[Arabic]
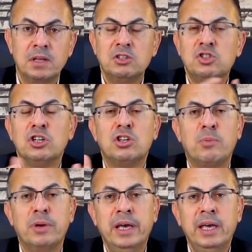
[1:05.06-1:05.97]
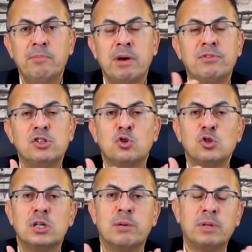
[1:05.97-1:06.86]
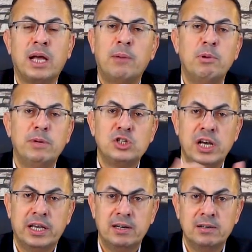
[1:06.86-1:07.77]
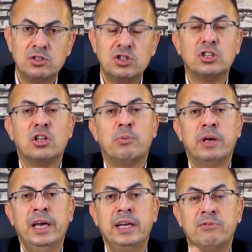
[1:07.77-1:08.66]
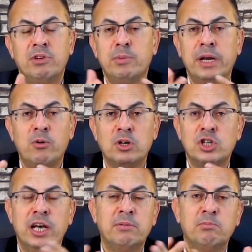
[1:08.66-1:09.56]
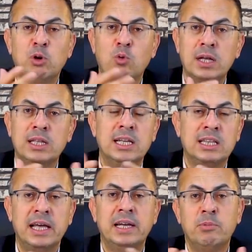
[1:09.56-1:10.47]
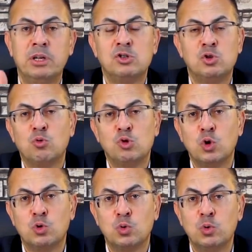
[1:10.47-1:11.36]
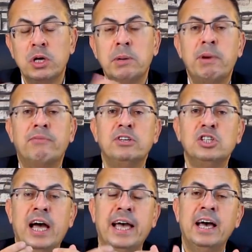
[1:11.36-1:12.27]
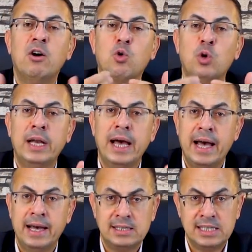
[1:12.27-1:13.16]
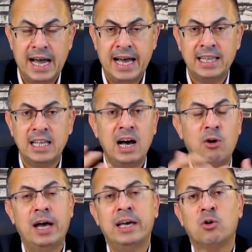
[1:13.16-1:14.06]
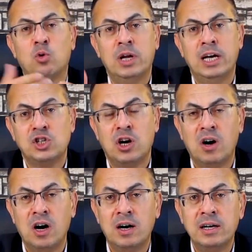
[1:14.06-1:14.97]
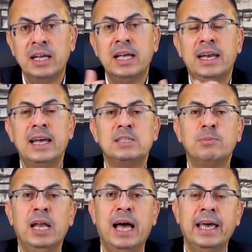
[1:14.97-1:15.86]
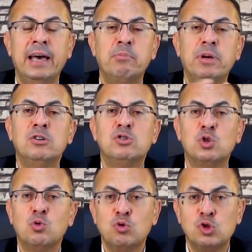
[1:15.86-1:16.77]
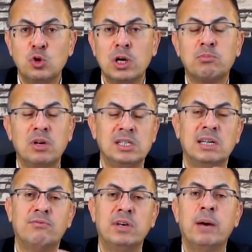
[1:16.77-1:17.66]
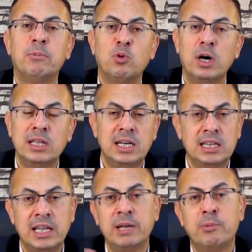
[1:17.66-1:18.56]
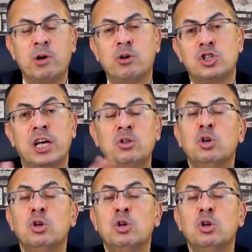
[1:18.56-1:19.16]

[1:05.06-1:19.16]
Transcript: شيء طبيعي مفيش أسرة بتخلى من مشاكل شيء طبيعي ان في مناوشات من وقت للتاني بين الزوج وزوجته مفيش حياه كلها سعاده او حياه كلها شقاء لازم الحياه بين الزوج والزوجه بتحصل فيها من وقت للتاني مناوشات